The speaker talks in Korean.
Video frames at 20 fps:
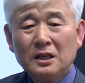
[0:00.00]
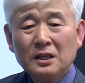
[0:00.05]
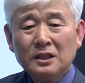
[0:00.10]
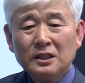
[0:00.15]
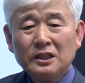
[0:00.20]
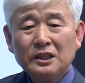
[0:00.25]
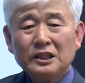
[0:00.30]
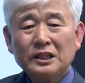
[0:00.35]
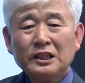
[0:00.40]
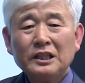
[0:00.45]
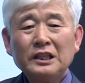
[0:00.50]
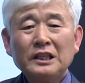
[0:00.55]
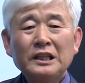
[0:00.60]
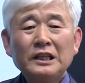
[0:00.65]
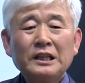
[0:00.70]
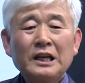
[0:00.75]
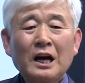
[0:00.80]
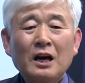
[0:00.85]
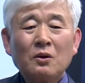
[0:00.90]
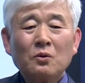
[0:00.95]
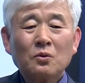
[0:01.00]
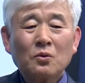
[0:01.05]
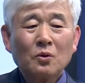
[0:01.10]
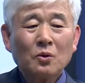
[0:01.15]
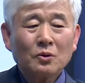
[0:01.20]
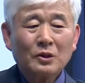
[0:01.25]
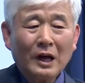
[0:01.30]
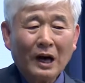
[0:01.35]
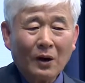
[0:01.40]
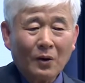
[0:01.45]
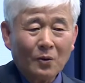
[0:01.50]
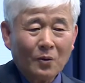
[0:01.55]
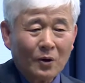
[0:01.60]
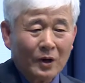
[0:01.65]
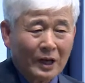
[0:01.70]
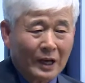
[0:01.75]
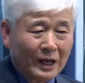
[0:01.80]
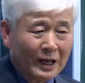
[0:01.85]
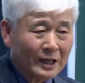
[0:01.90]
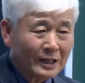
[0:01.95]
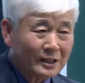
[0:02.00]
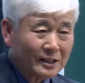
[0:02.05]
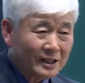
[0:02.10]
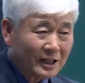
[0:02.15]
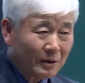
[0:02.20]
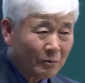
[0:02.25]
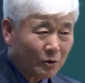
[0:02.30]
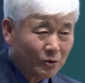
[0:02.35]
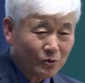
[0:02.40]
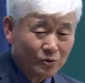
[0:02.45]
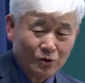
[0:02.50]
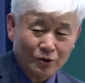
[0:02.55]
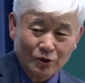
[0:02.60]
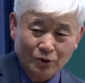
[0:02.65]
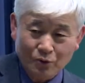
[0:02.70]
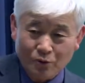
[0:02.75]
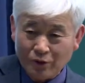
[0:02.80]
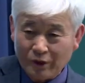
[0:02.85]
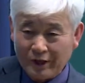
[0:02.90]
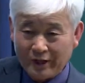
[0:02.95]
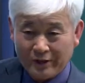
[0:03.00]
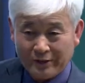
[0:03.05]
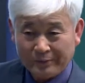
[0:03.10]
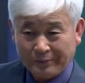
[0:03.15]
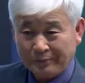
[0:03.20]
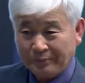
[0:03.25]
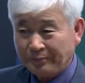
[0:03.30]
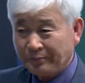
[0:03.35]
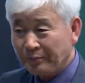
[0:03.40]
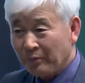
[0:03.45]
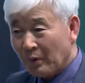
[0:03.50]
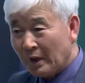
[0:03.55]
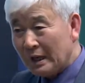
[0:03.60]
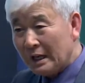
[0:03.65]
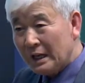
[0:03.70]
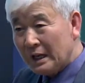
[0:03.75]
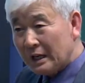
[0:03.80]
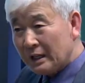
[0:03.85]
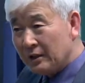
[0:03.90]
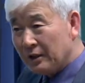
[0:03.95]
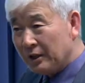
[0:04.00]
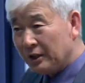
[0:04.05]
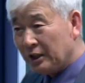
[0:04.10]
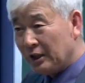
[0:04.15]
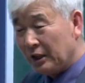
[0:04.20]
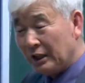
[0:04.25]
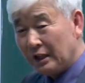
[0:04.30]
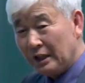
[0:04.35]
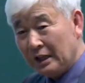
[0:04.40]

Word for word: 시장으로 나온 게 자본주의 윤리예요. 그것이